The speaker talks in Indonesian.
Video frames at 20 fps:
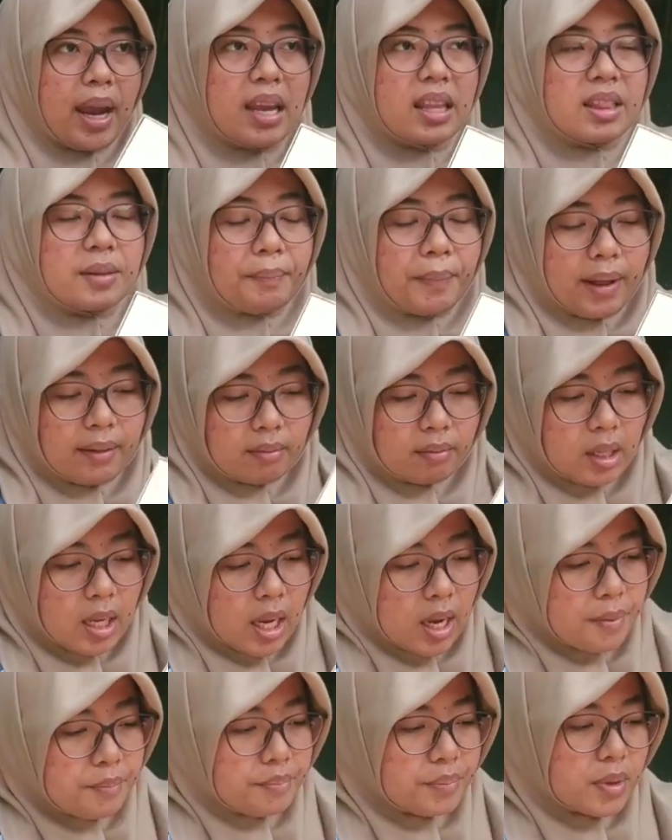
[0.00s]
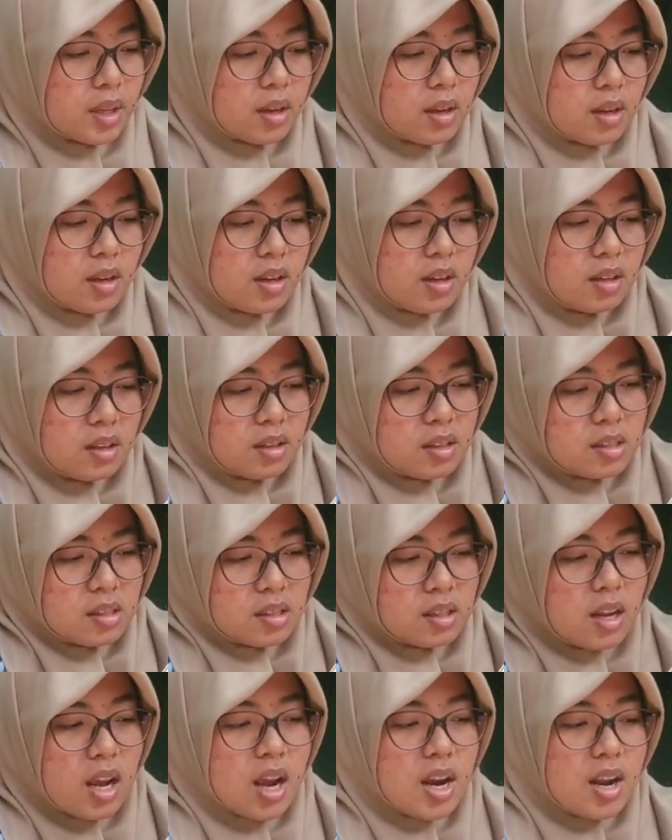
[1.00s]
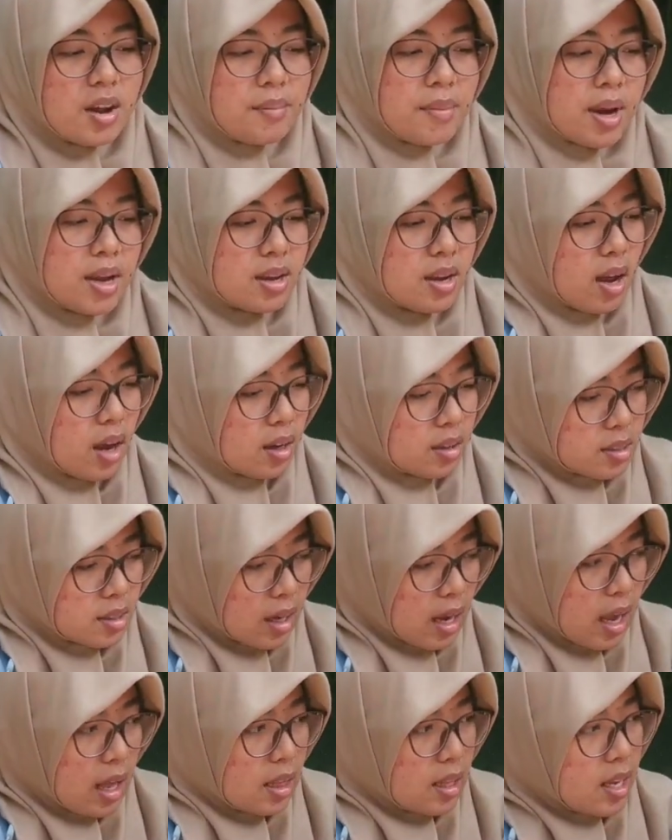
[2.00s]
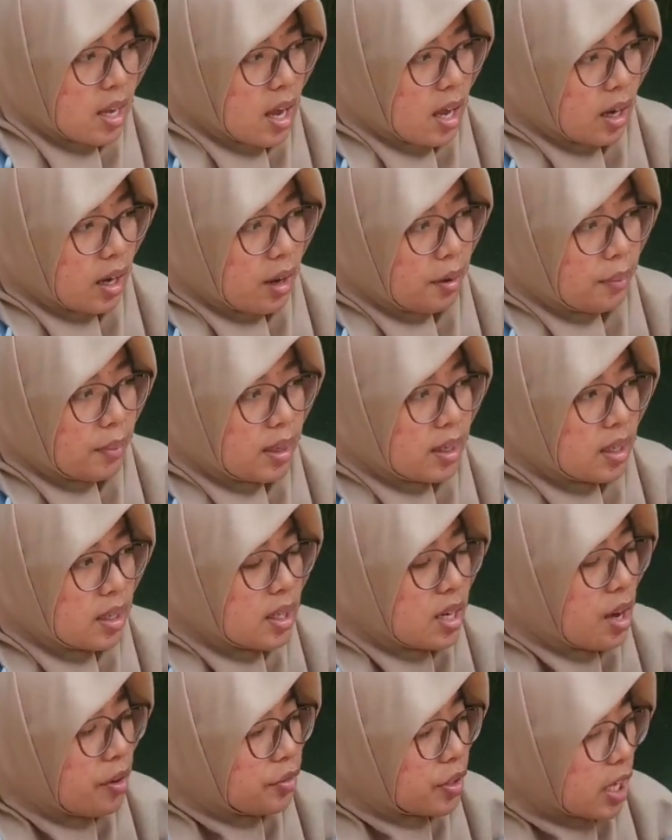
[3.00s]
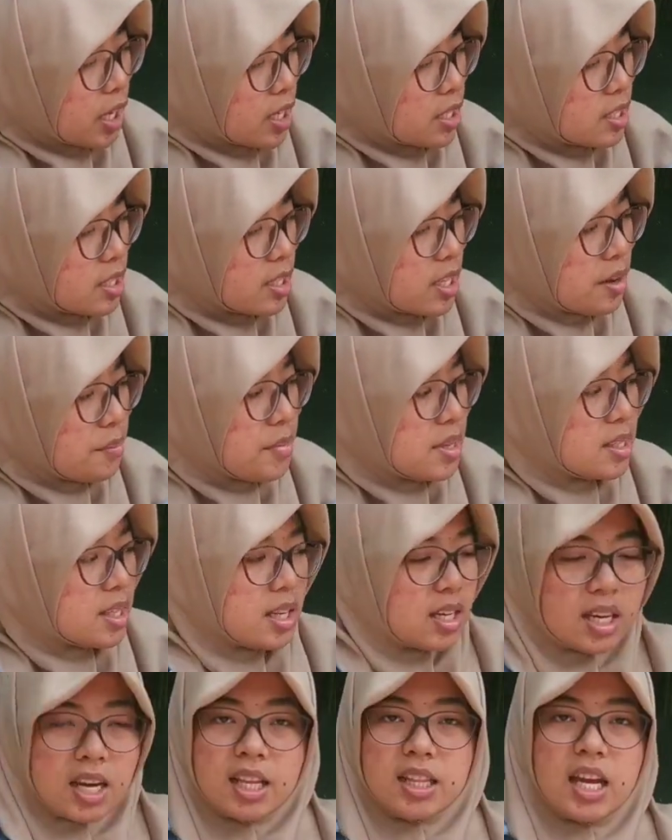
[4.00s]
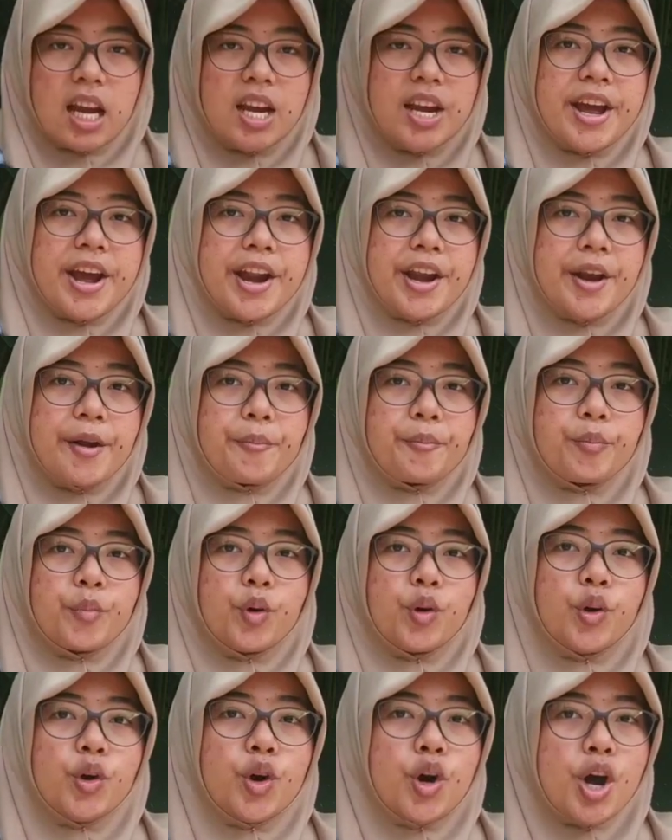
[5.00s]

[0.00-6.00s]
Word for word: Mei tepatnya. Di sini ada banyak sekali yang namanya di daftar isinya bisa dilihat ada 60